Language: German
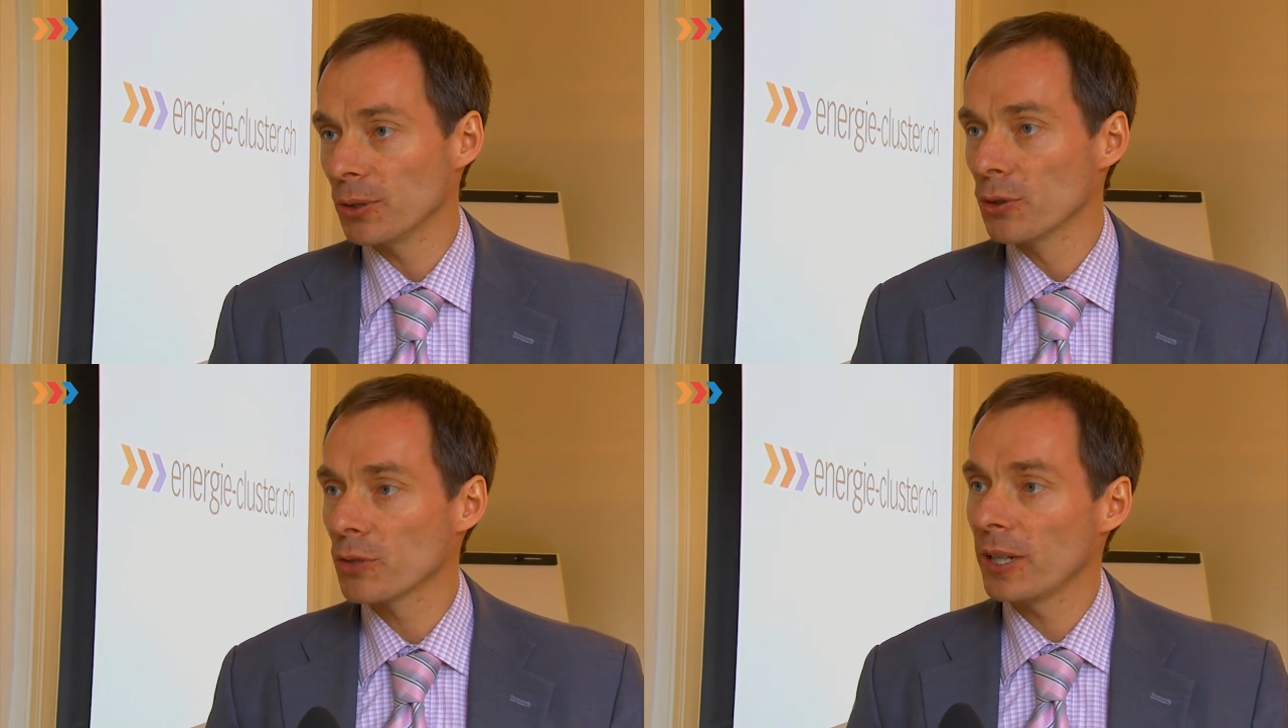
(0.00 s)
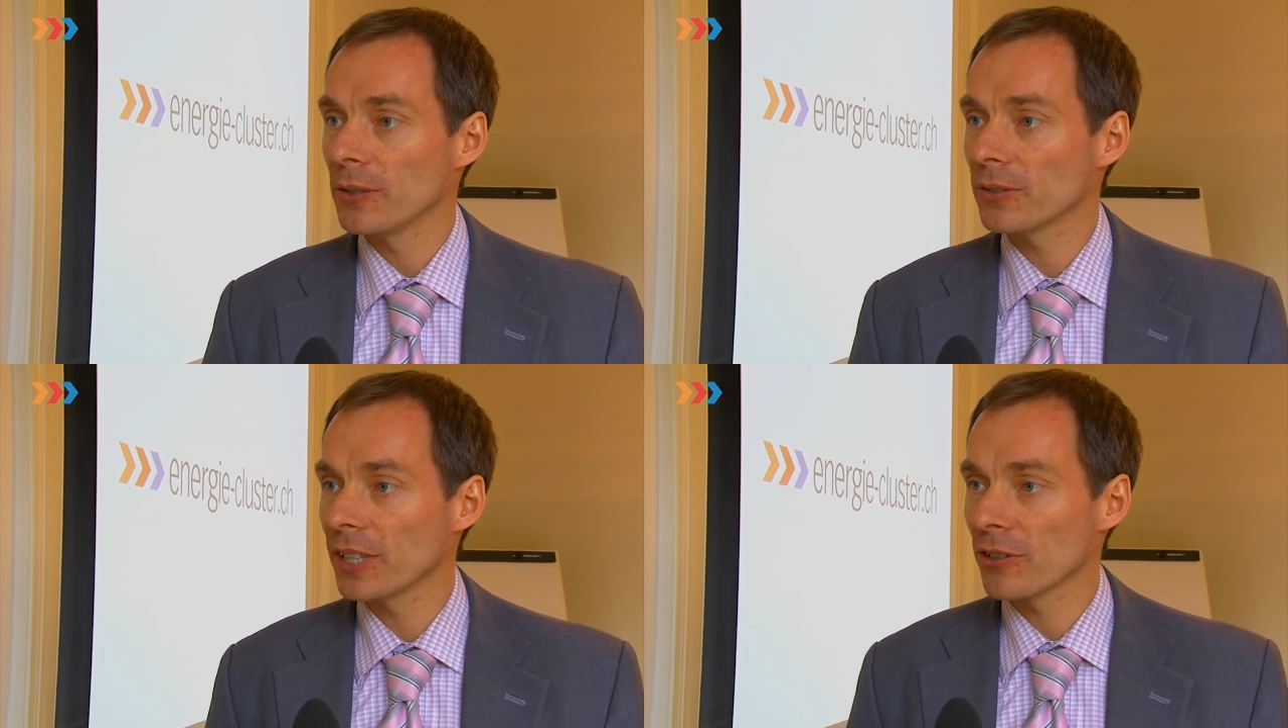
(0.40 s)
mit
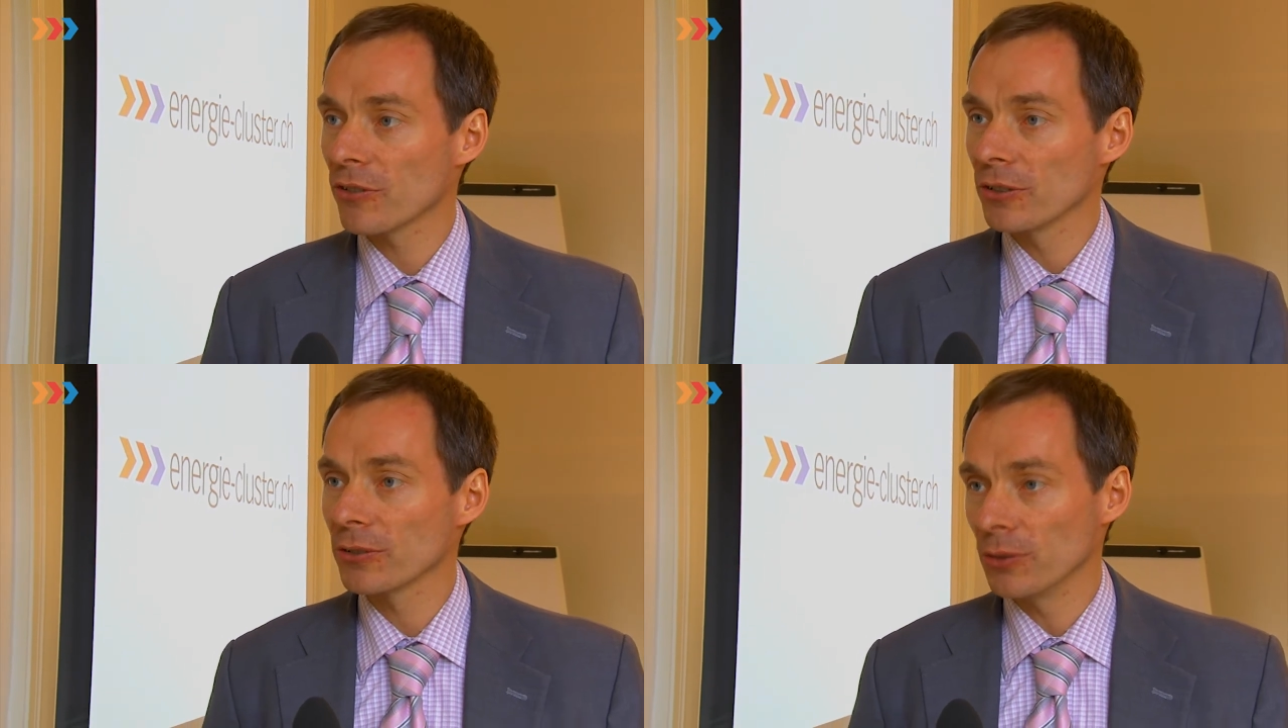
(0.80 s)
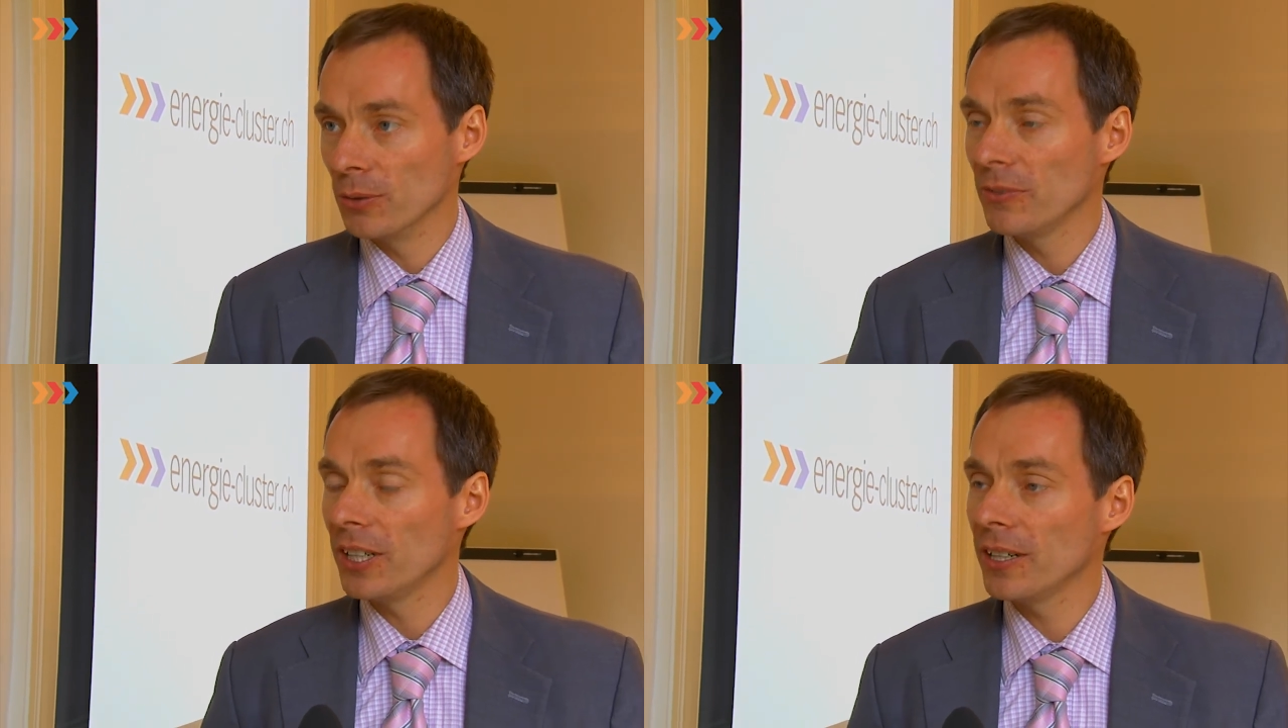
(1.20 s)
Hochspannungsanschluss und
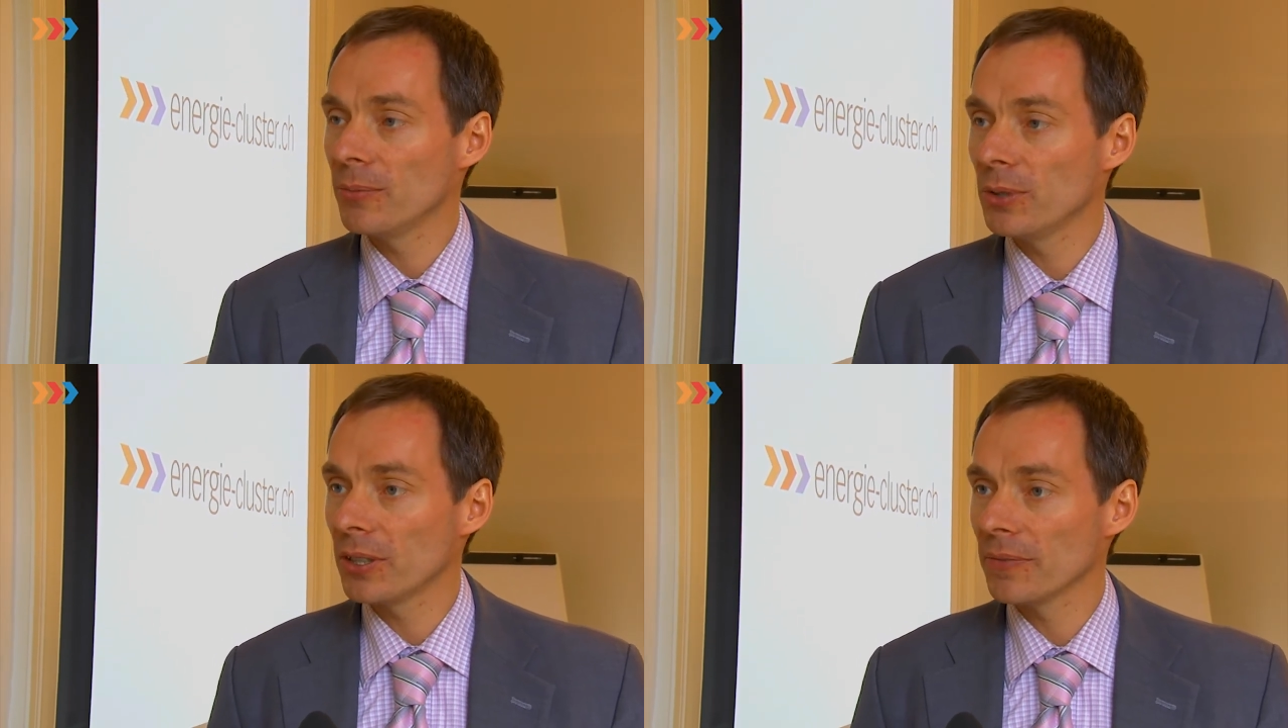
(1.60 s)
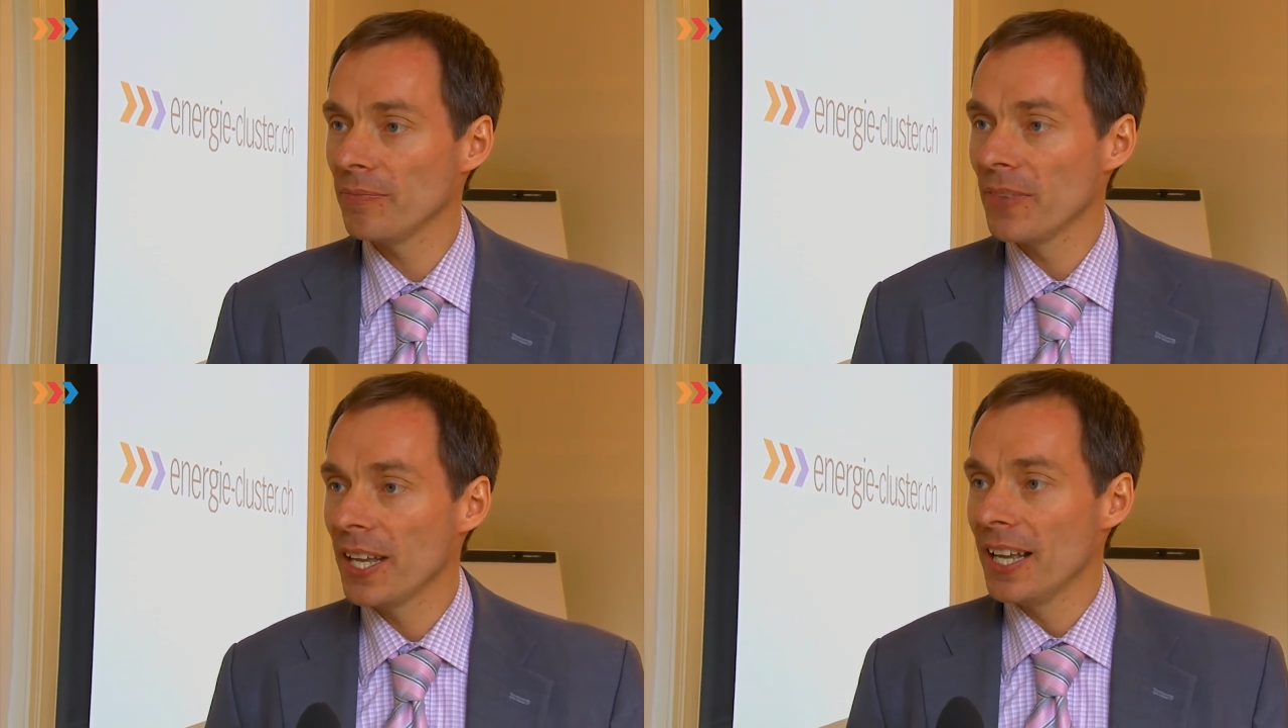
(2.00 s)
Umweltlaboren.